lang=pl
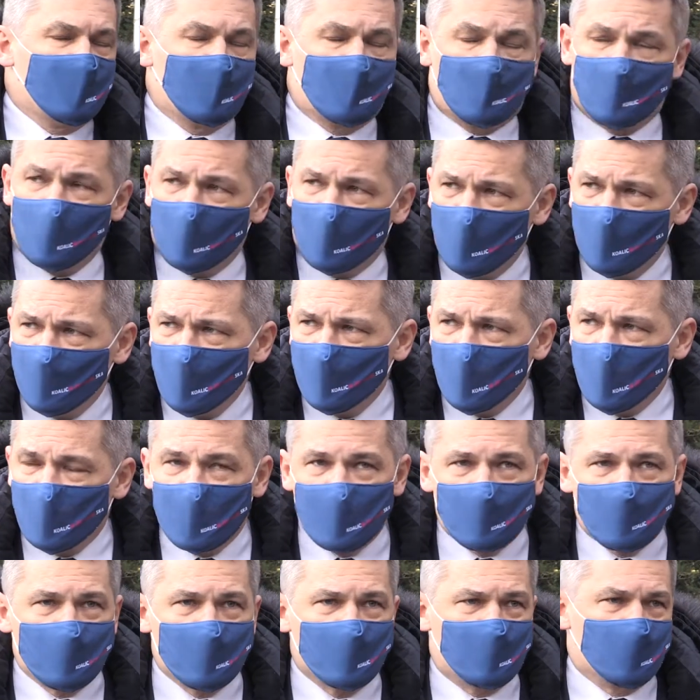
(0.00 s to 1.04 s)
Czego mu mogę
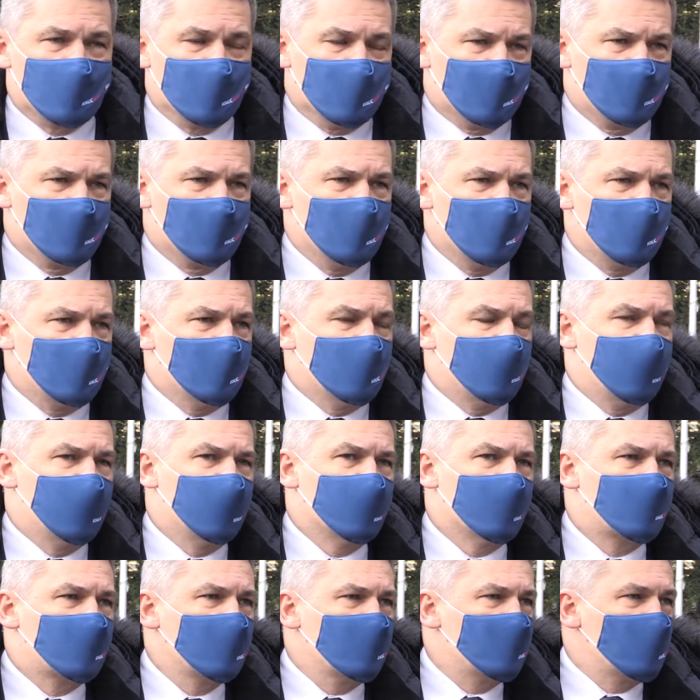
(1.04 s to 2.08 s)
życzyć? No,
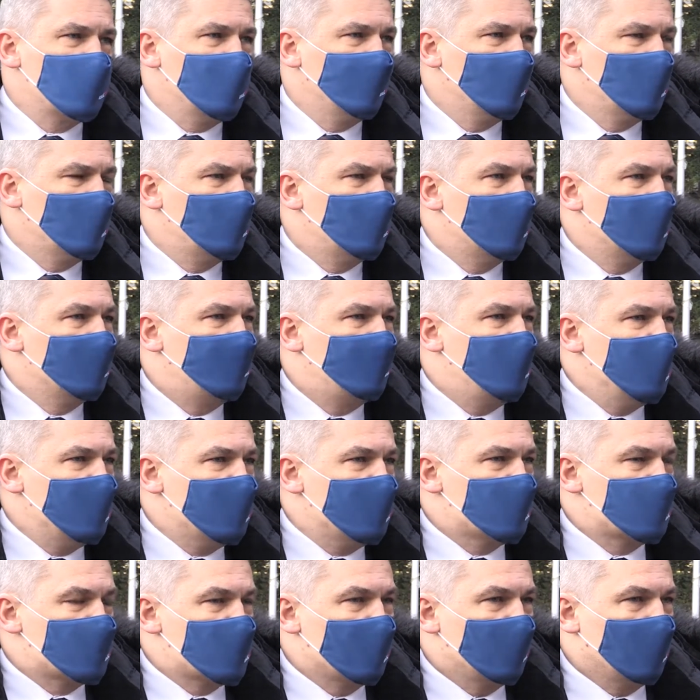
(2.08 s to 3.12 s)
życzę mu
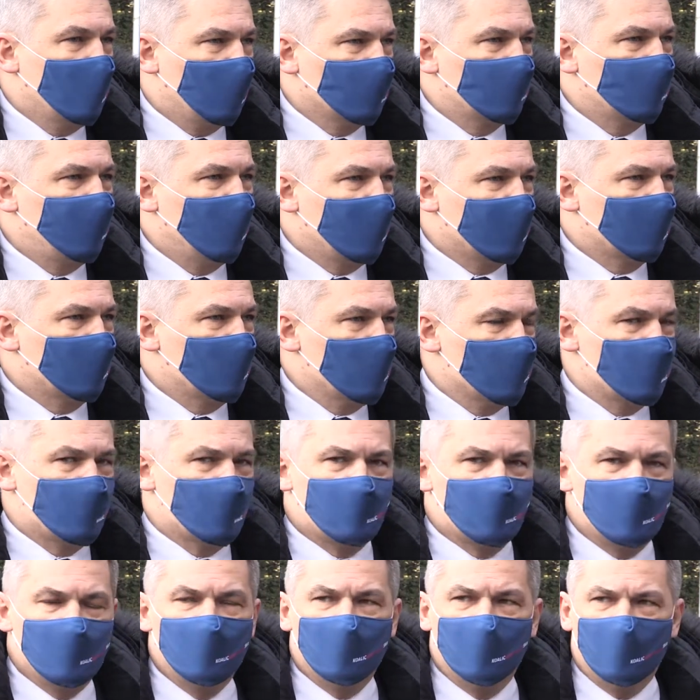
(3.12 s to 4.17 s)
większej
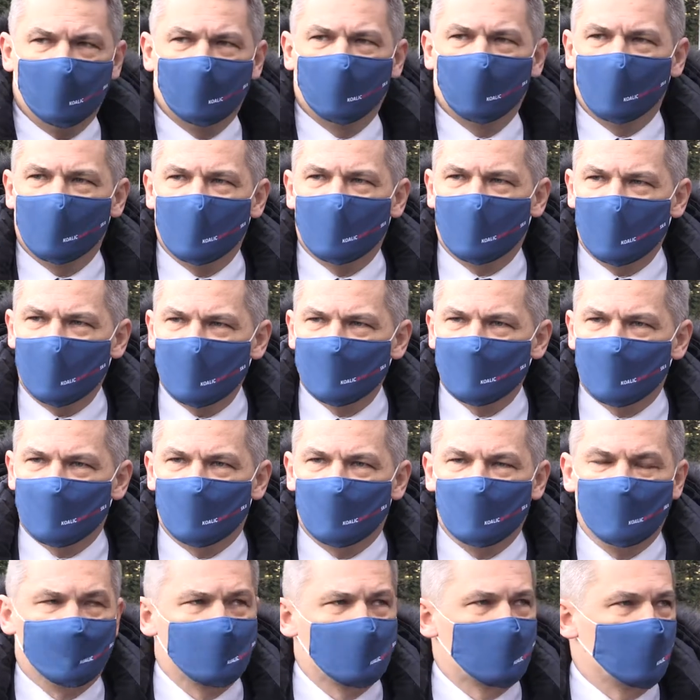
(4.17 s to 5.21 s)
otwartości i
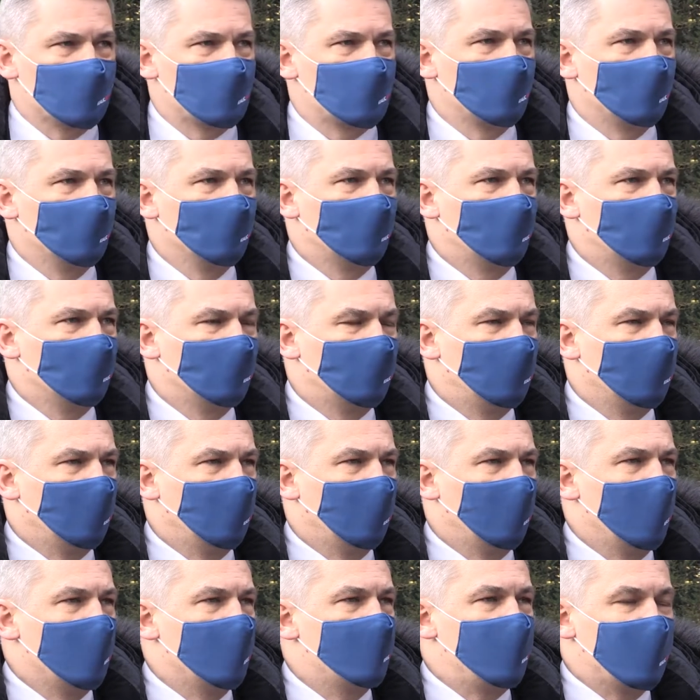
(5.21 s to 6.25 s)
tolerancji w stosunku
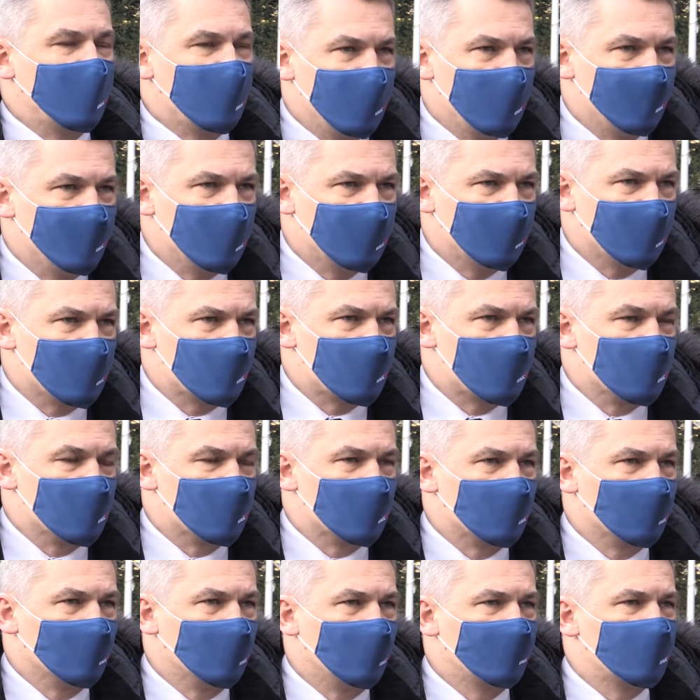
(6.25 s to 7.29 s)
do
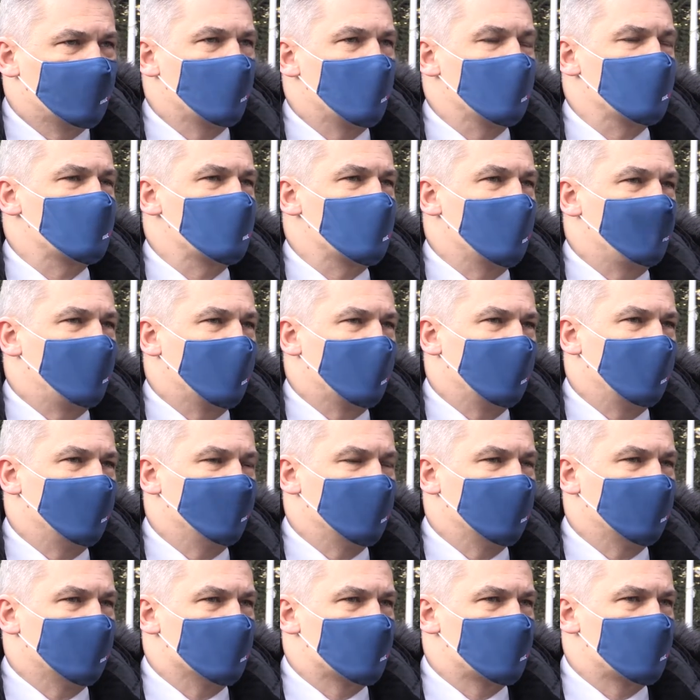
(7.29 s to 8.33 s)
parlamentarzystów, zwłaszcza
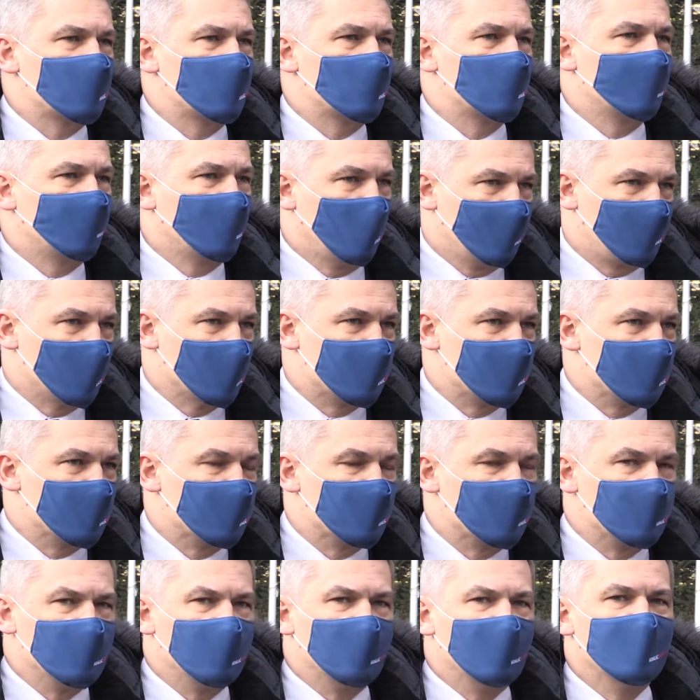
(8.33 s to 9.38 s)
parlamentarzystów
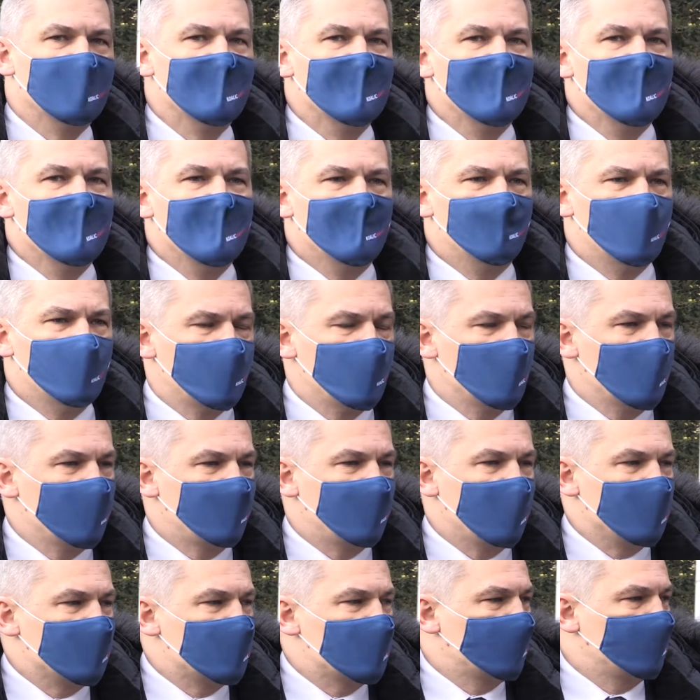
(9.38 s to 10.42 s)
opozycji. Mówiłem
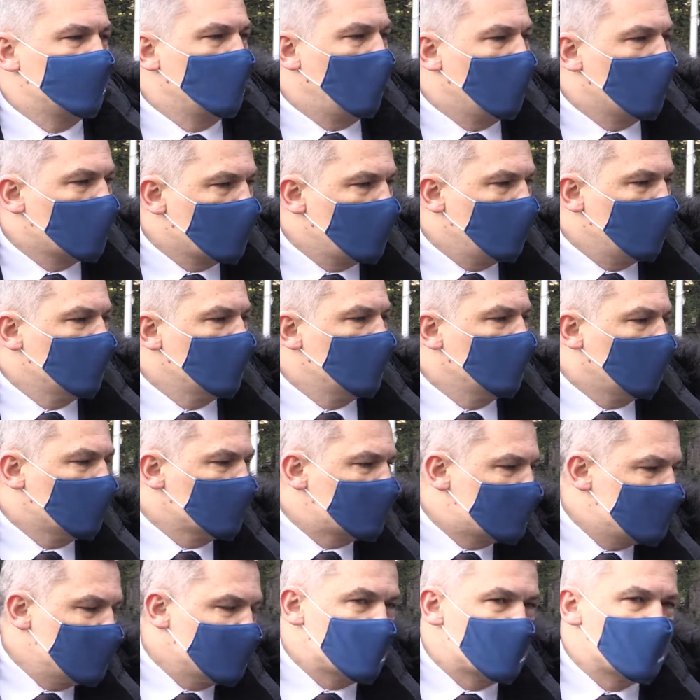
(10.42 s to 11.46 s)
Państwu o roli, o
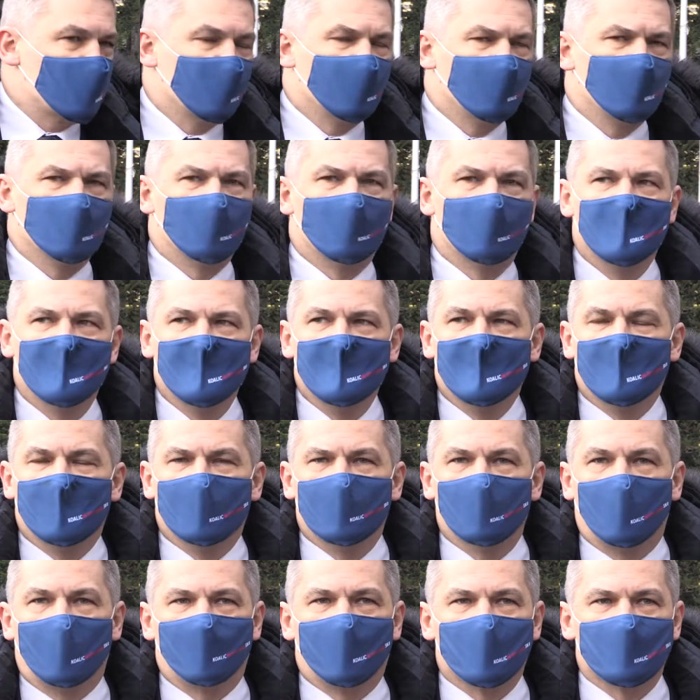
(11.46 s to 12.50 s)
znaczeniu e,
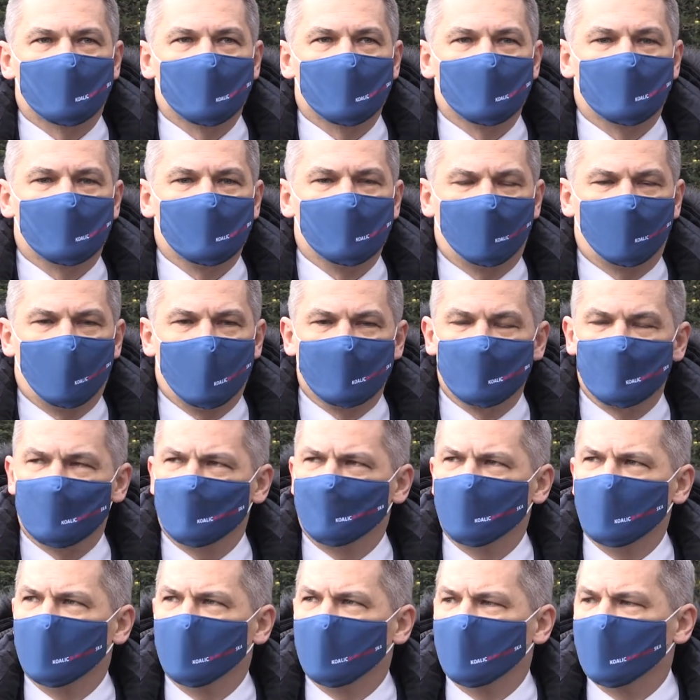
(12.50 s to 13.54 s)
opozycji w
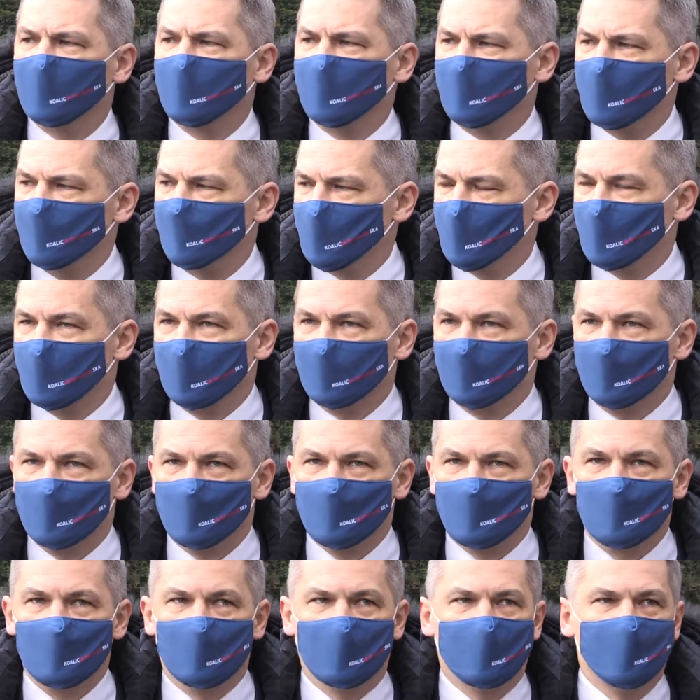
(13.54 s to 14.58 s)
państwie
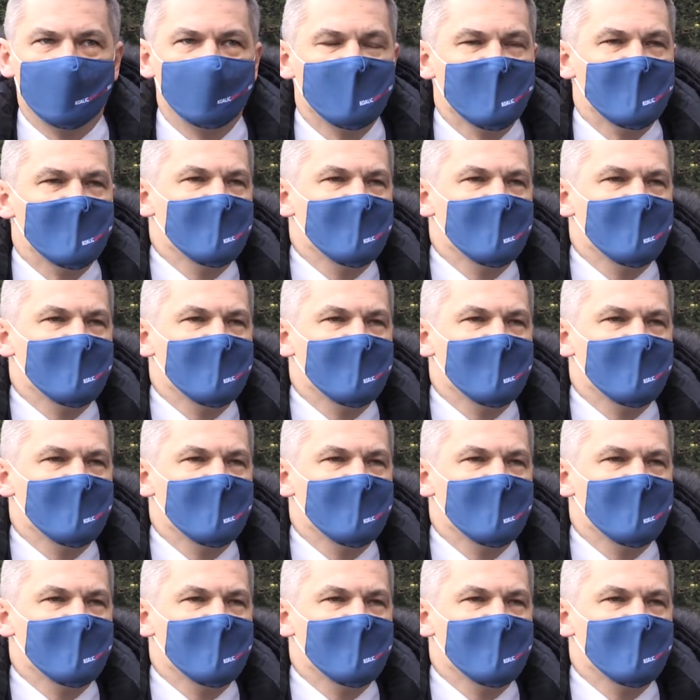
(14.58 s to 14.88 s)
demokratycznym.